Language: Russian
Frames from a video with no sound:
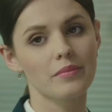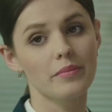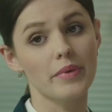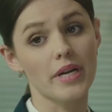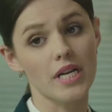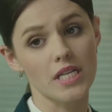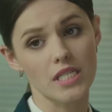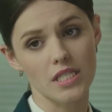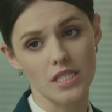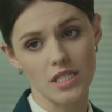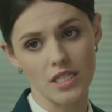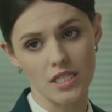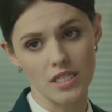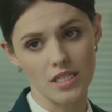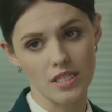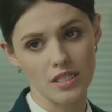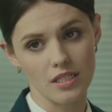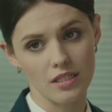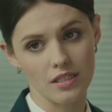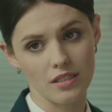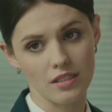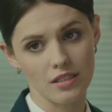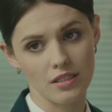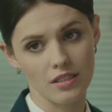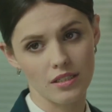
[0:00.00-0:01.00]
Простите,
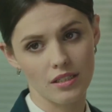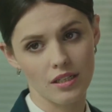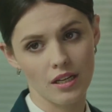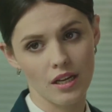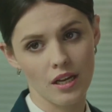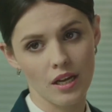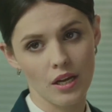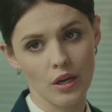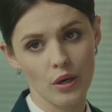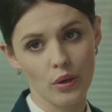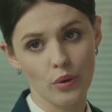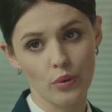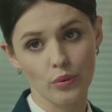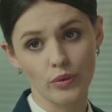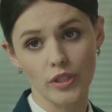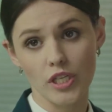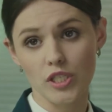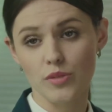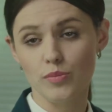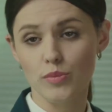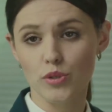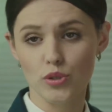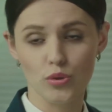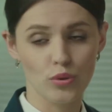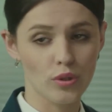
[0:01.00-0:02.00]
у
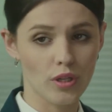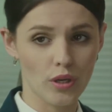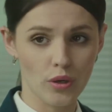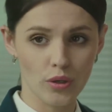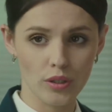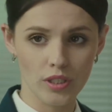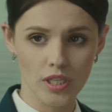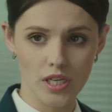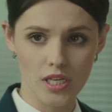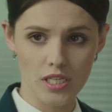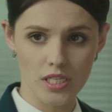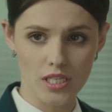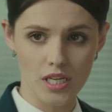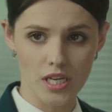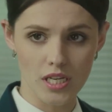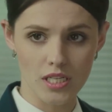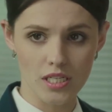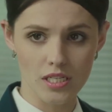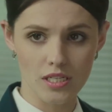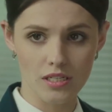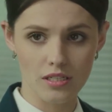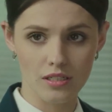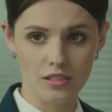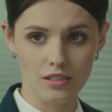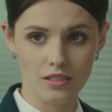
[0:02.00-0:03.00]
нас международная
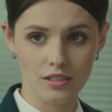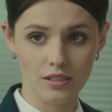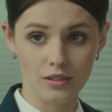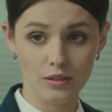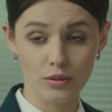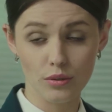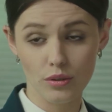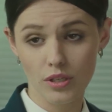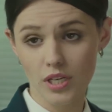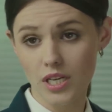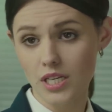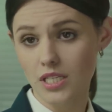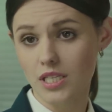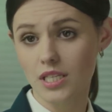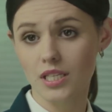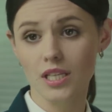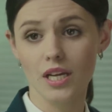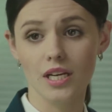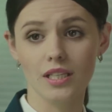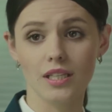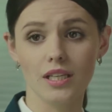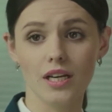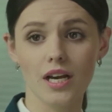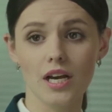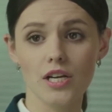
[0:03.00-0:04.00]
сеть. Другие
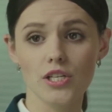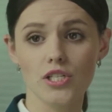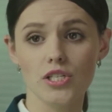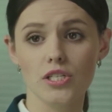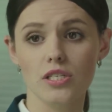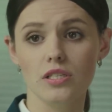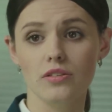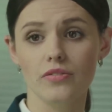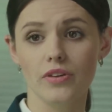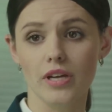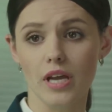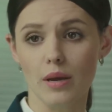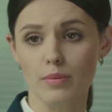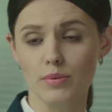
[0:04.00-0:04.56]
стандарты качества и